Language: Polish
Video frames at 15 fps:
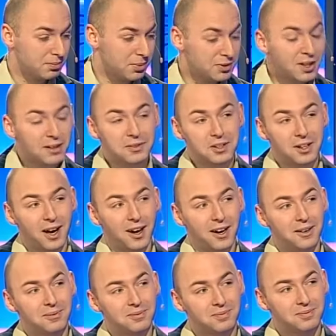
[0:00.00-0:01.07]
Postawię na A.
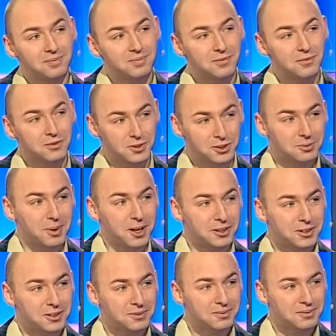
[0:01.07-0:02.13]
Hiszpanii.